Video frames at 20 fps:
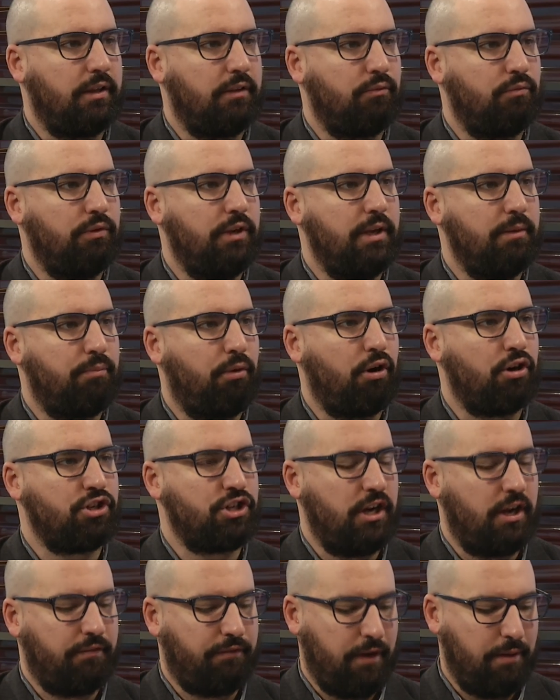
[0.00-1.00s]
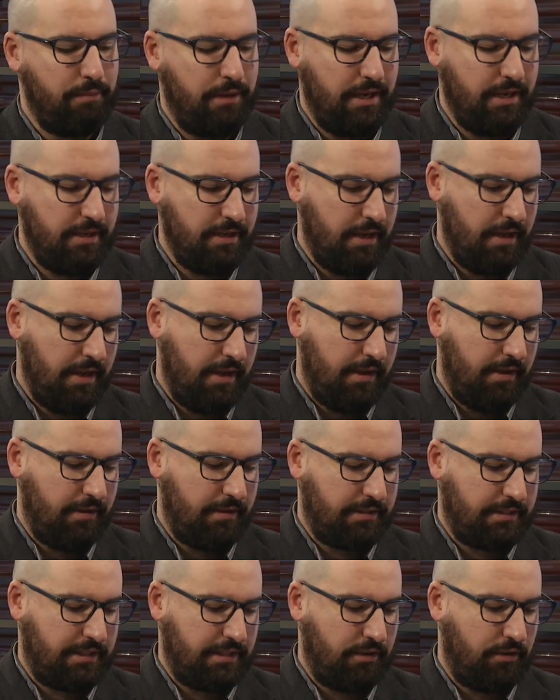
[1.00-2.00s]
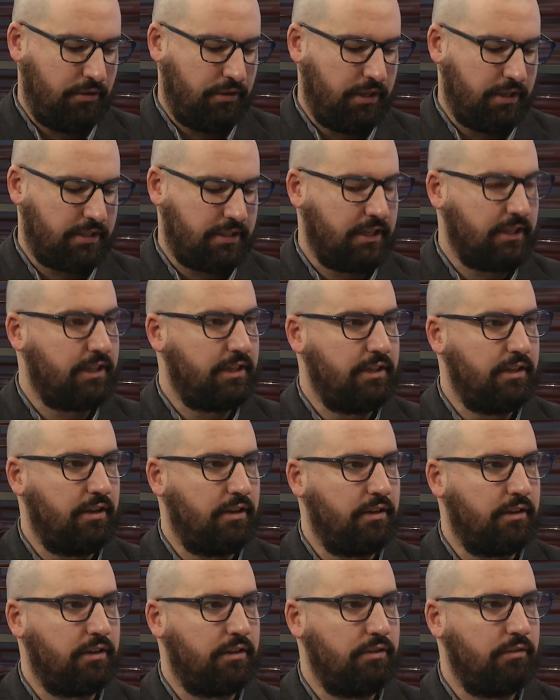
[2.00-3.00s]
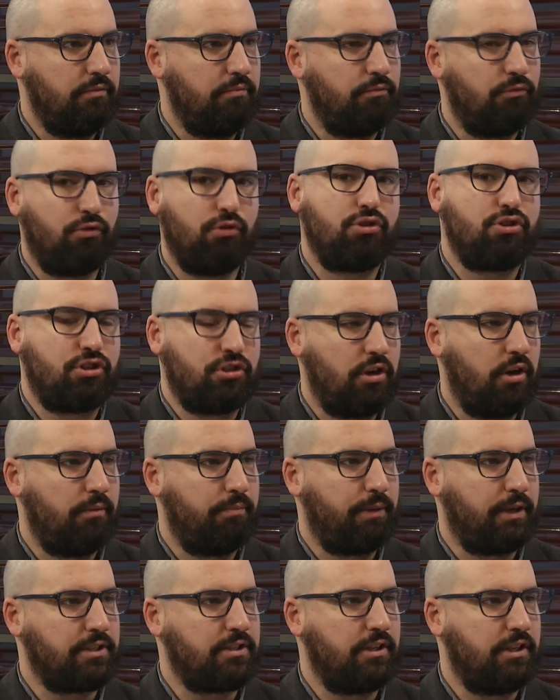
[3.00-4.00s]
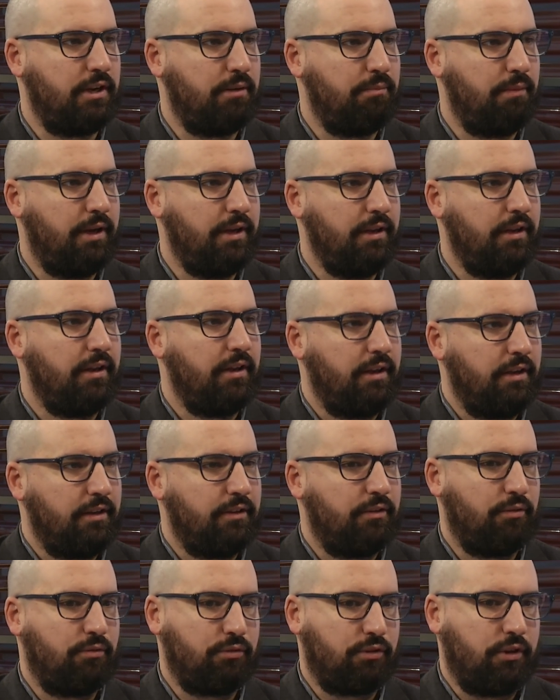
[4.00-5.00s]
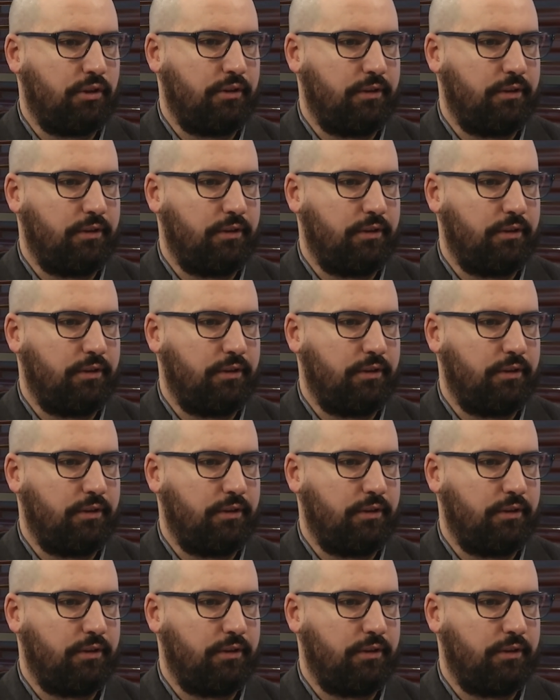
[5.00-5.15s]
les proches et la famille. Euh, c'est un décès qui, euh, qui me touche personnellement. Absolument. Donc,